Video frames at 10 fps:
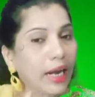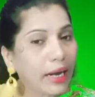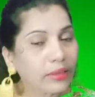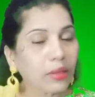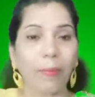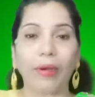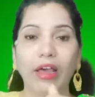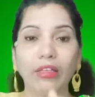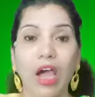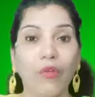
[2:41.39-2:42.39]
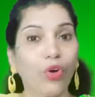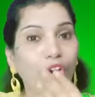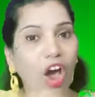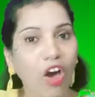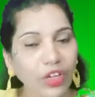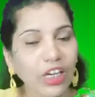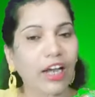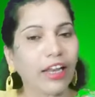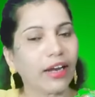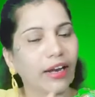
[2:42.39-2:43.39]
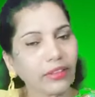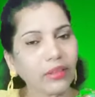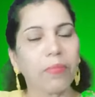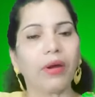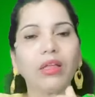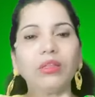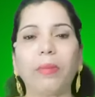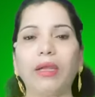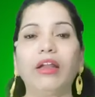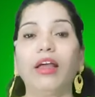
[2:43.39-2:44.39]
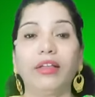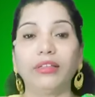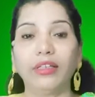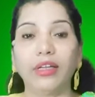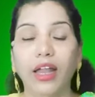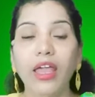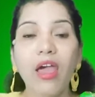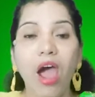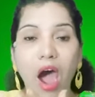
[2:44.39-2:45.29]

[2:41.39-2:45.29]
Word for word: நடத்தப்படாத அவருடைய ஆவியினாலே நடத்தப்படாத பெண்களாக இருந்ததினாலே